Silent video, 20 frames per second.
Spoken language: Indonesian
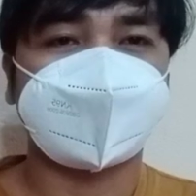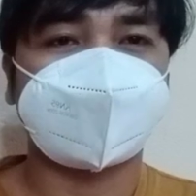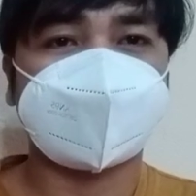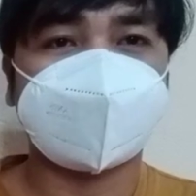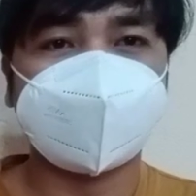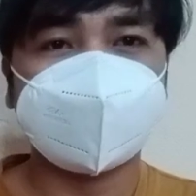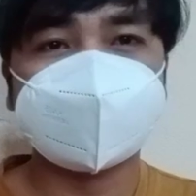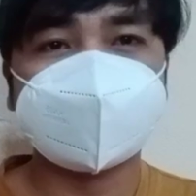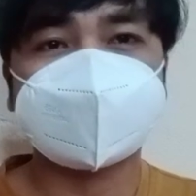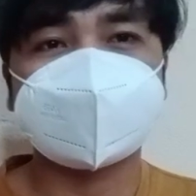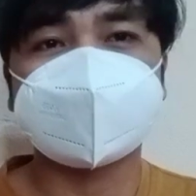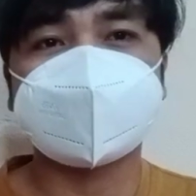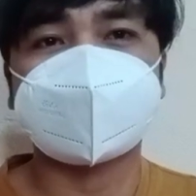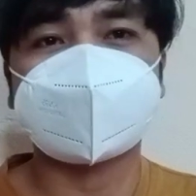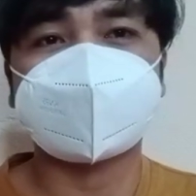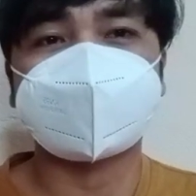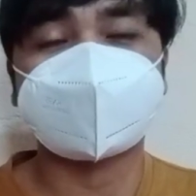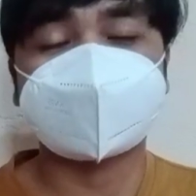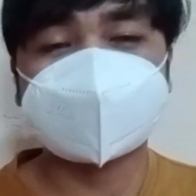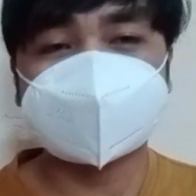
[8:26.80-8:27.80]
Padahal di
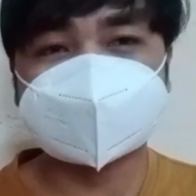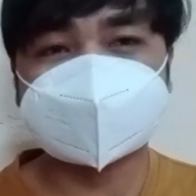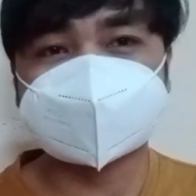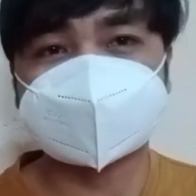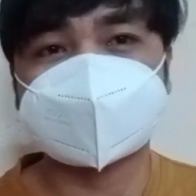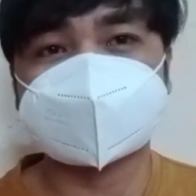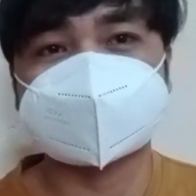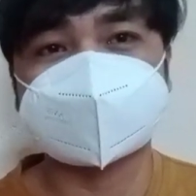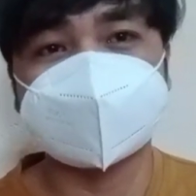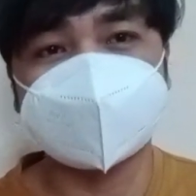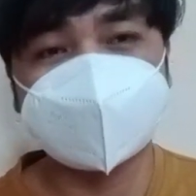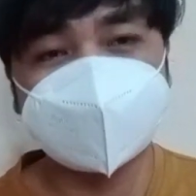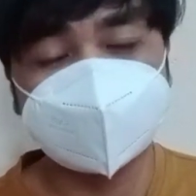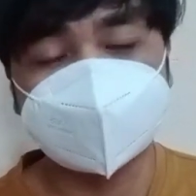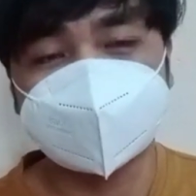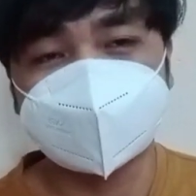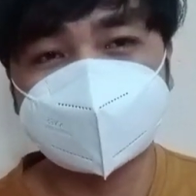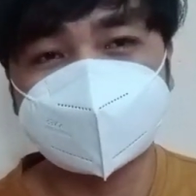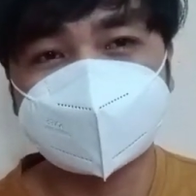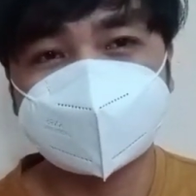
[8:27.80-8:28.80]
dalam teks
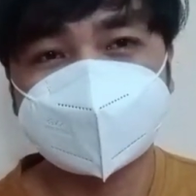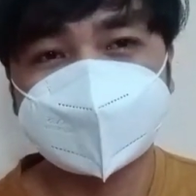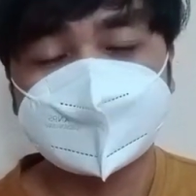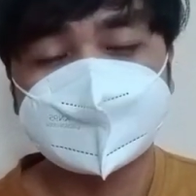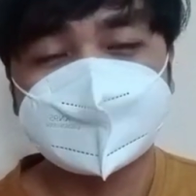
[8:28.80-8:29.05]
aslinya